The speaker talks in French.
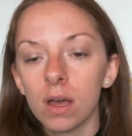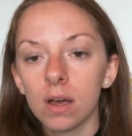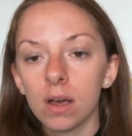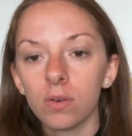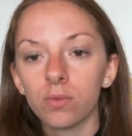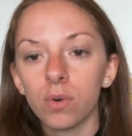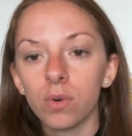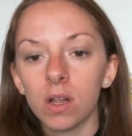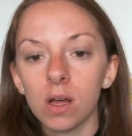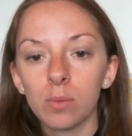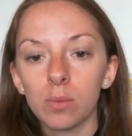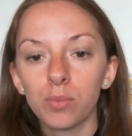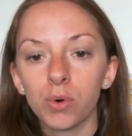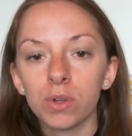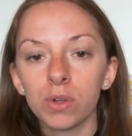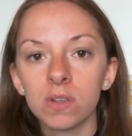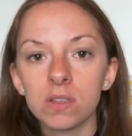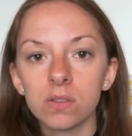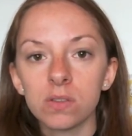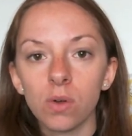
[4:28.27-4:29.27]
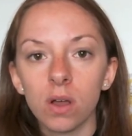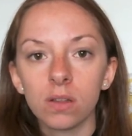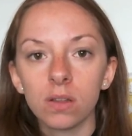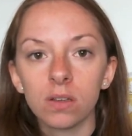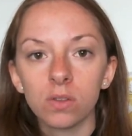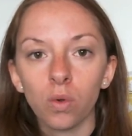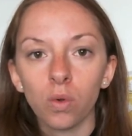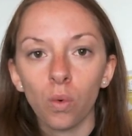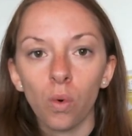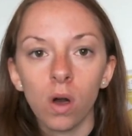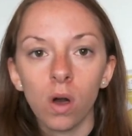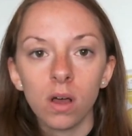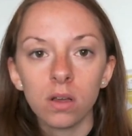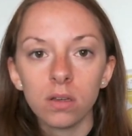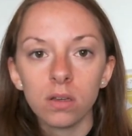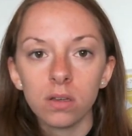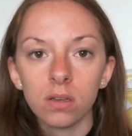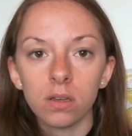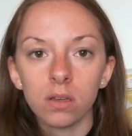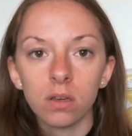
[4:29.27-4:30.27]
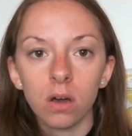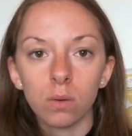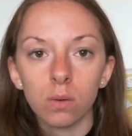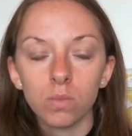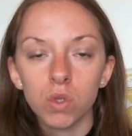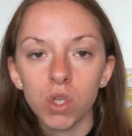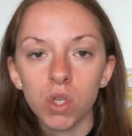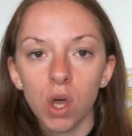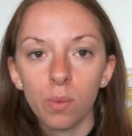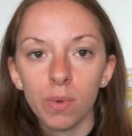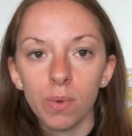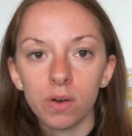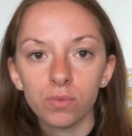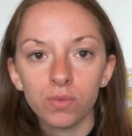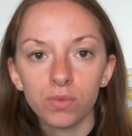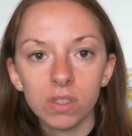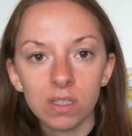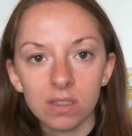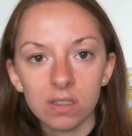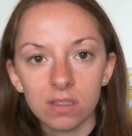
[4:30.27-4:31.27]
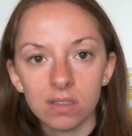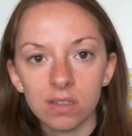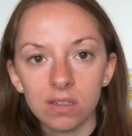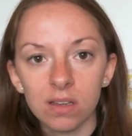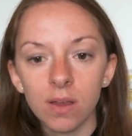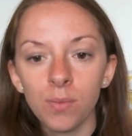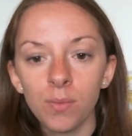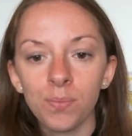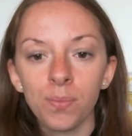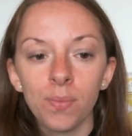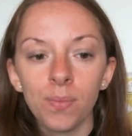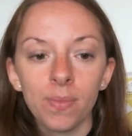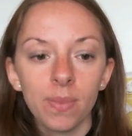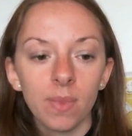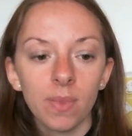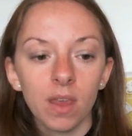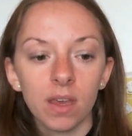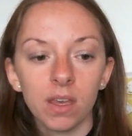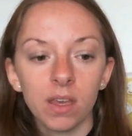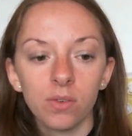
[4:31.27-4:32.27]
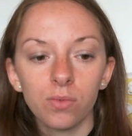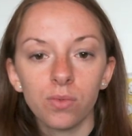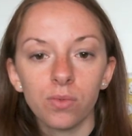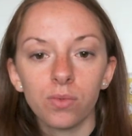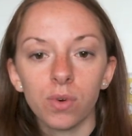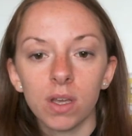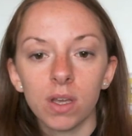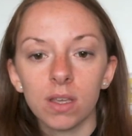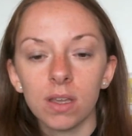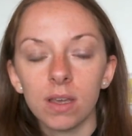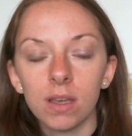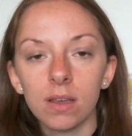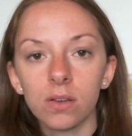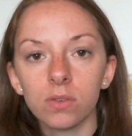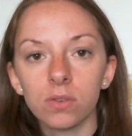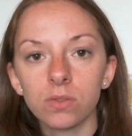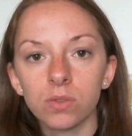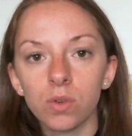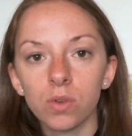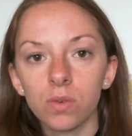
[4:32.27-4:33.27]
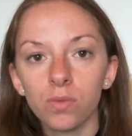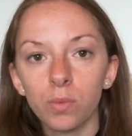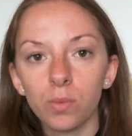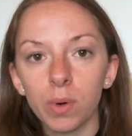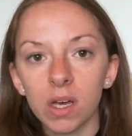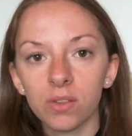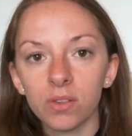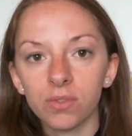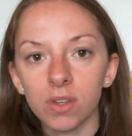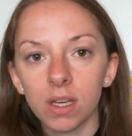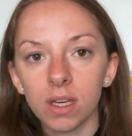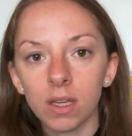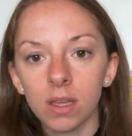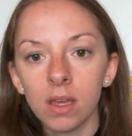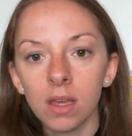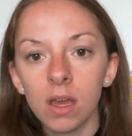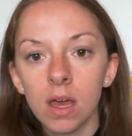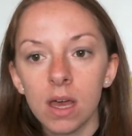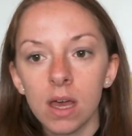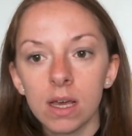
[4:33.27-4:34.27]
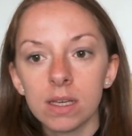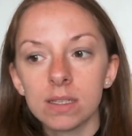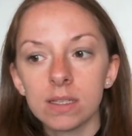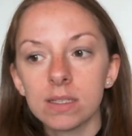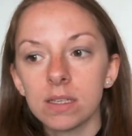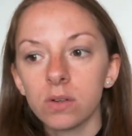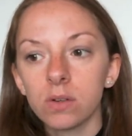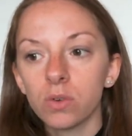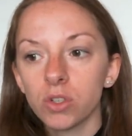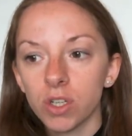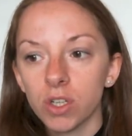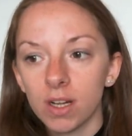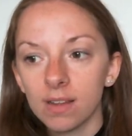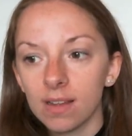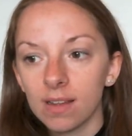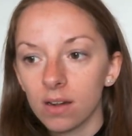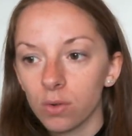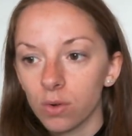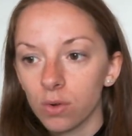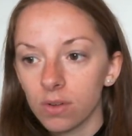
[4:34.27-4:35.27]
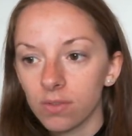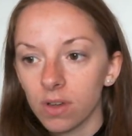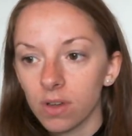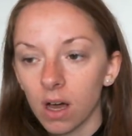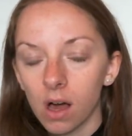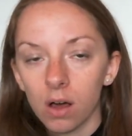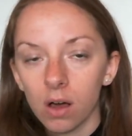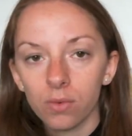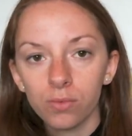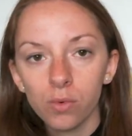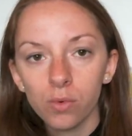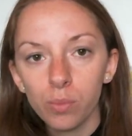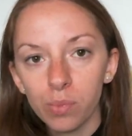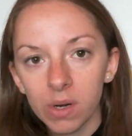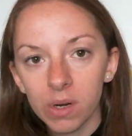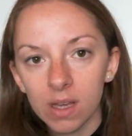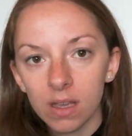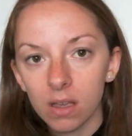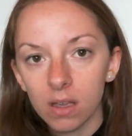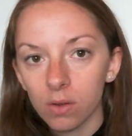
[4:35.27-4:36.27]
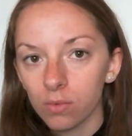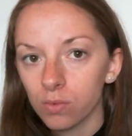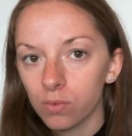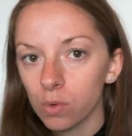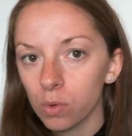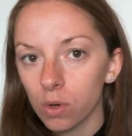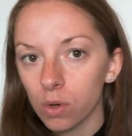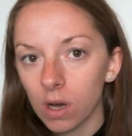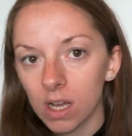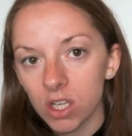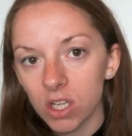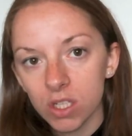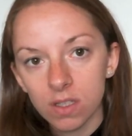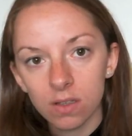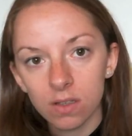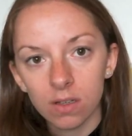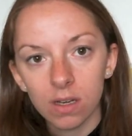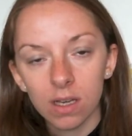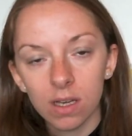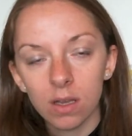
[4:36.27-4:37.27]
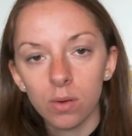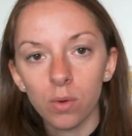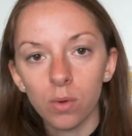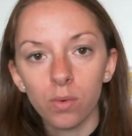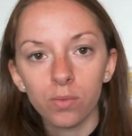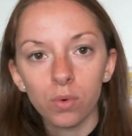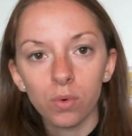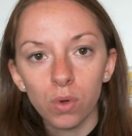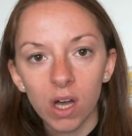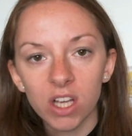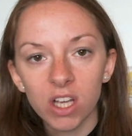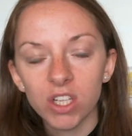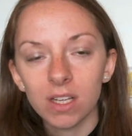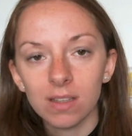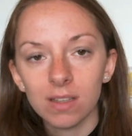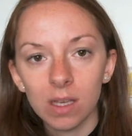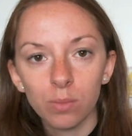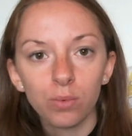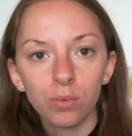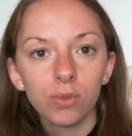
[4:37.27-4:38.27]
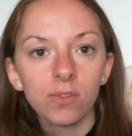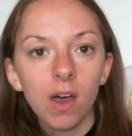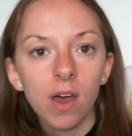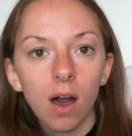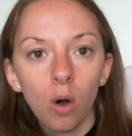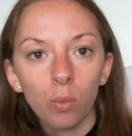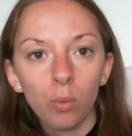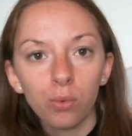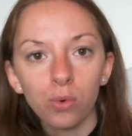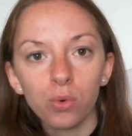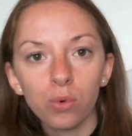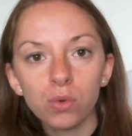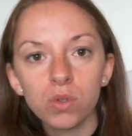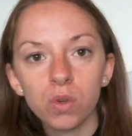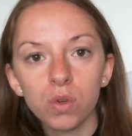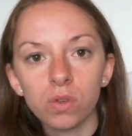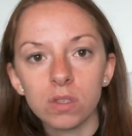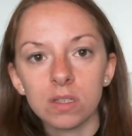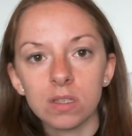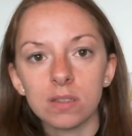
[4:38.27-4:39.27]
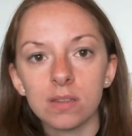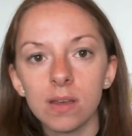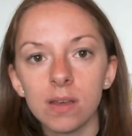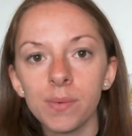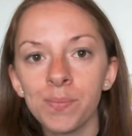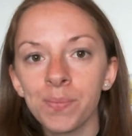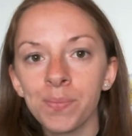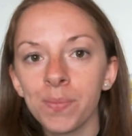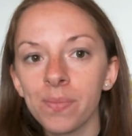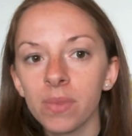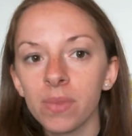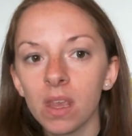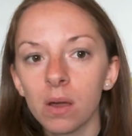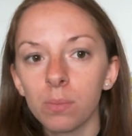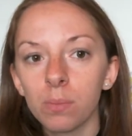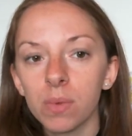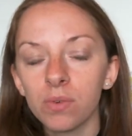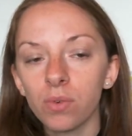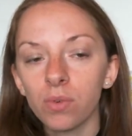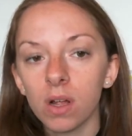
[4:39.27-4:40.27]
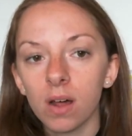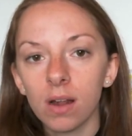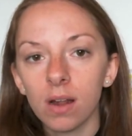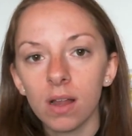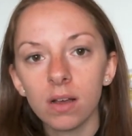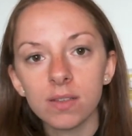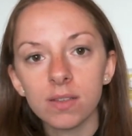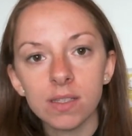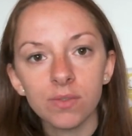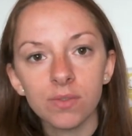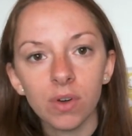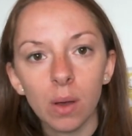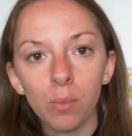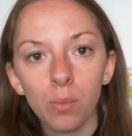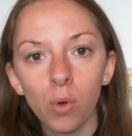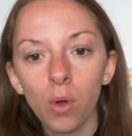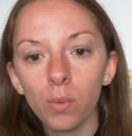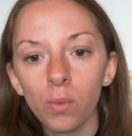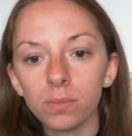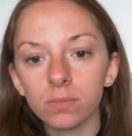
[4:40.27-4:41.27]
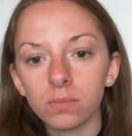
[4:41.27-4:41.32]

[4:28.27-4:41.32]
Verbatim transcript: voilà prenez-en un des trois et comme ça bah, vous testez et vous voyez ce que vous préférez si le gel d'aloe vera vous plaît, vous le rachèterez, vous le rachèterez plus tard en plus grosse quantité. Mais voilà, là c'est vraiment